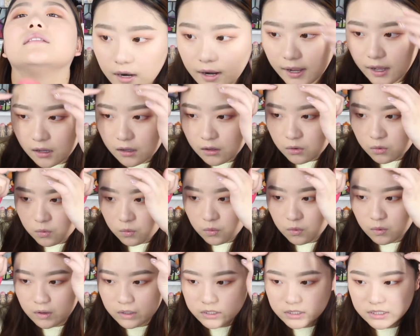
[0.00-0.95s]
然后
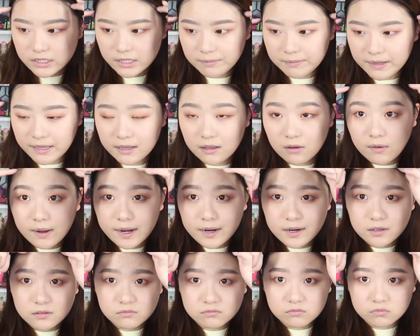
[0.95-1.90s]
我这边的
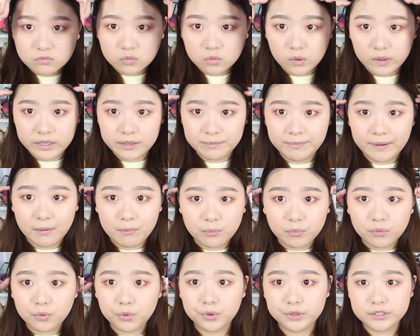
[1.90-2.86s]
话，我一般
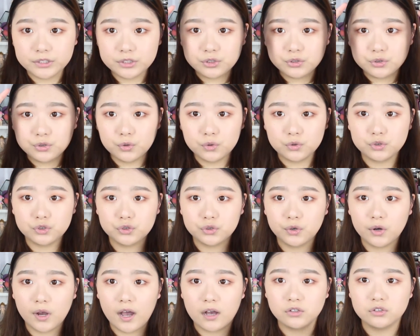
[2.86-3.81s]
不会用修
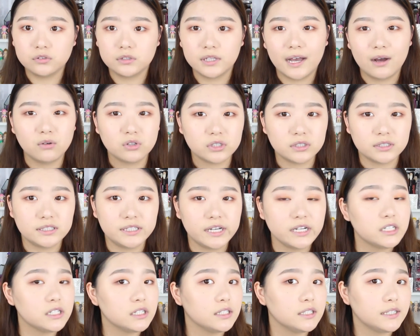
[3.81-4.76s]
容膏修它，我直
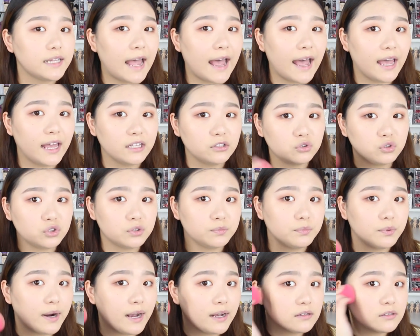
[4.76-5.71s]
接是带就是
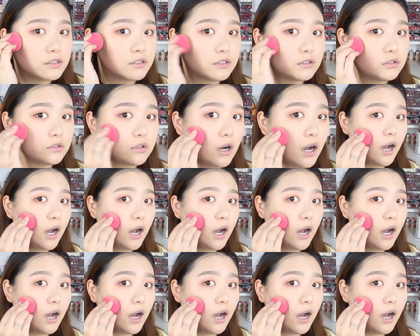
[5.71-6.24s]
bronzer 就